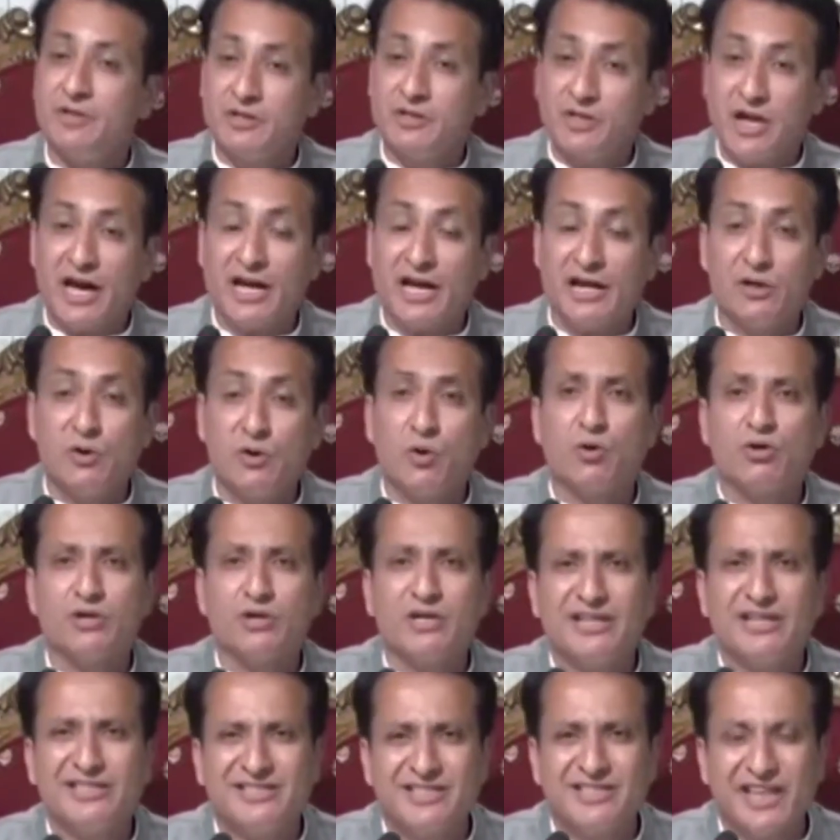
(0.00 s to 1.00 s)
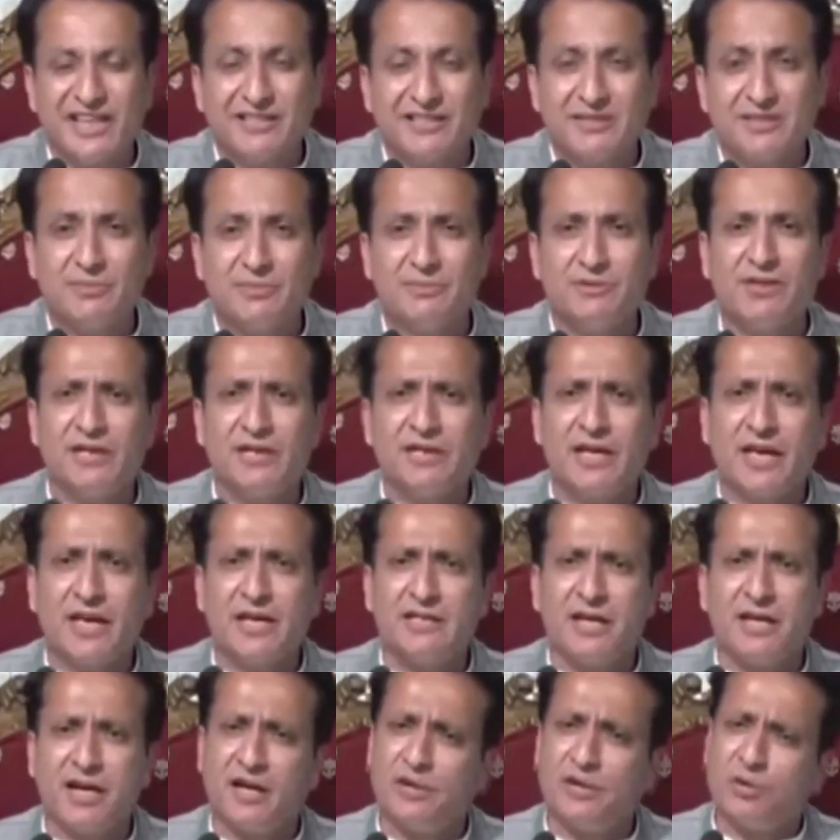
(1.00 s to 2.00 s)
ट्रायल कोर्ट का जज तब्दील किया
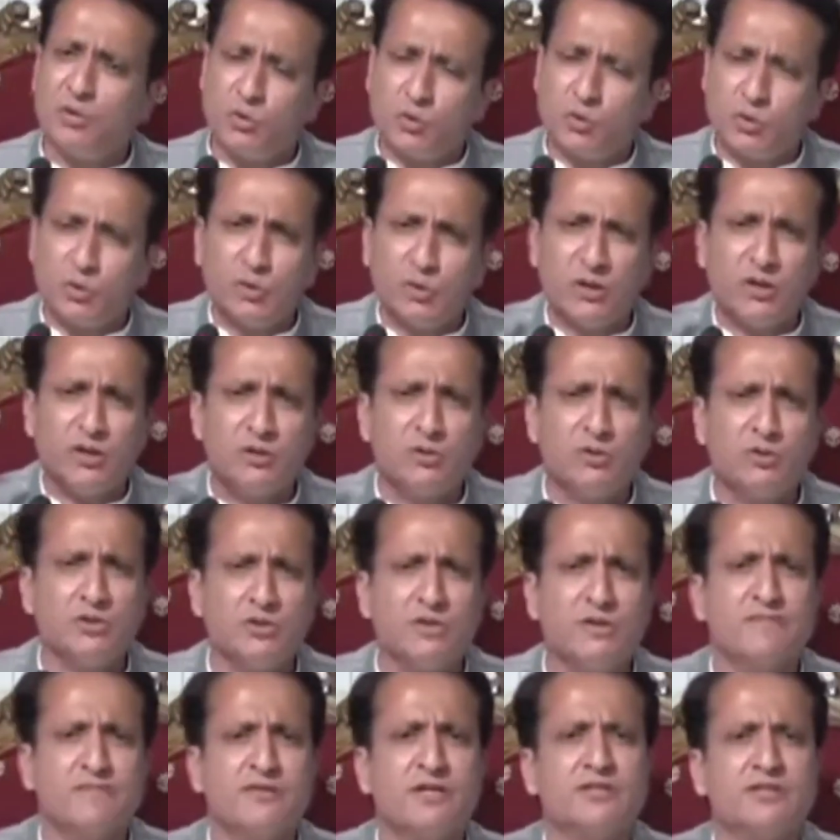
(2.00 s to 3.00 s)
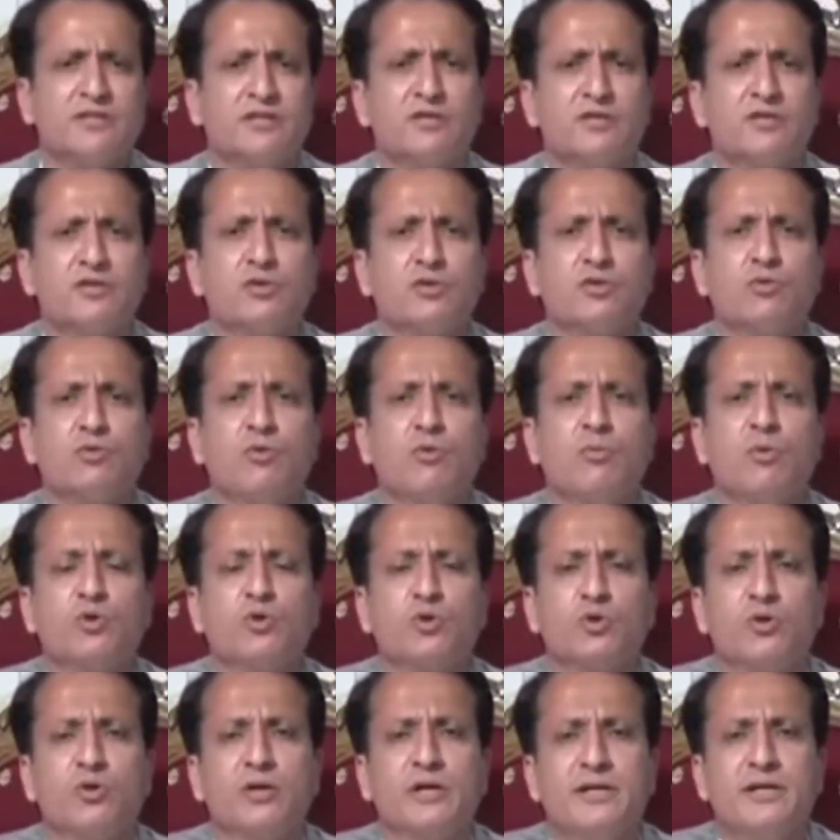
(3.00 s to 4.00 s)
जा रहा है तो उस वक्त तो चीफ जस्टिस ने सुवो
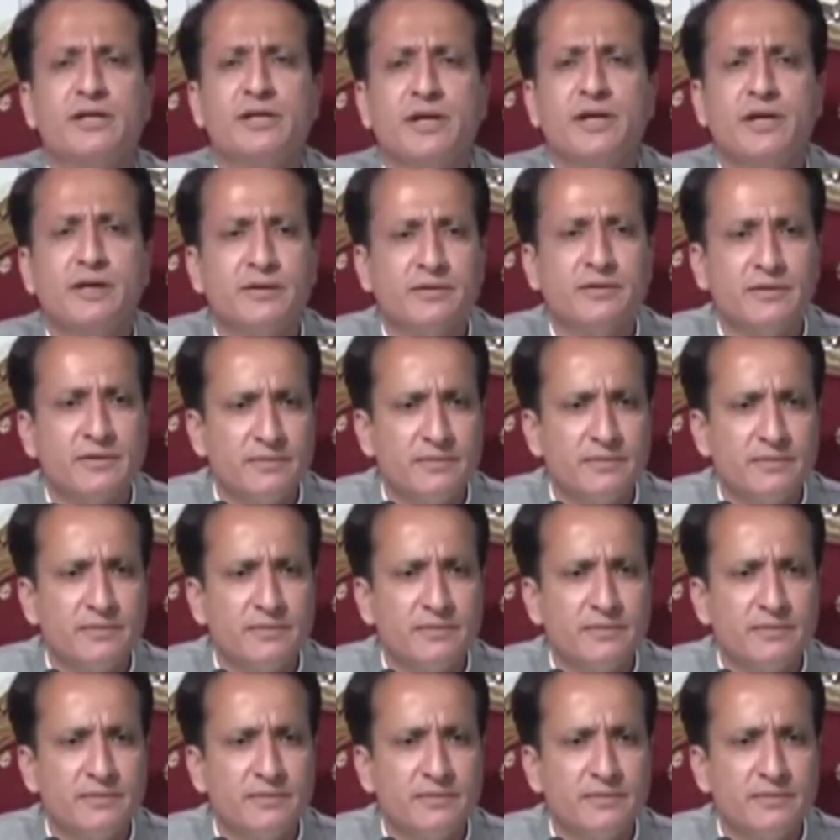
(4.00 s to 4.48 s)
मोटो नहीं लिया